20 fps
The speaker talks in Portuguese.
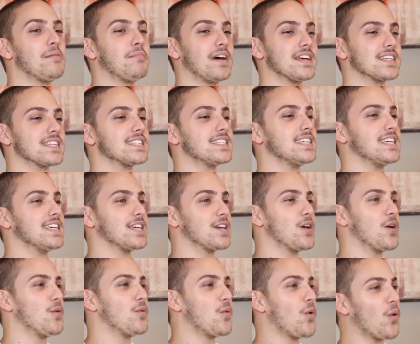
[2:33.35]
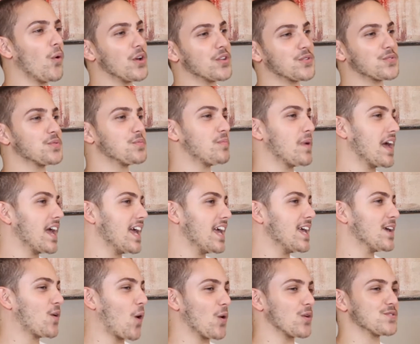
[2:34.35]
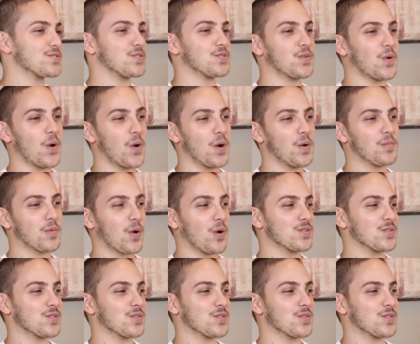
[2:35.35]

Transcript: Mas assim, um oi, tudo bem? Qual é o seu nome?